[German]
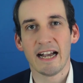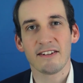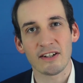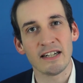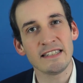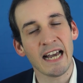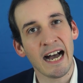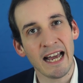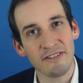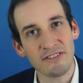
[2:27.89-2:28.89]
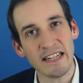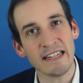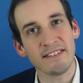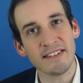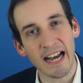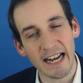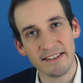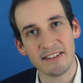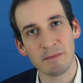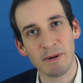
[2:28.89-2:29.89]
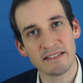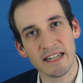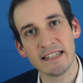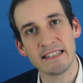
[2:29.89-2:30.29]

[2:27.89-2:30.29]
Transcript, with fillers: Sondern die AfD ist die einzige Partei,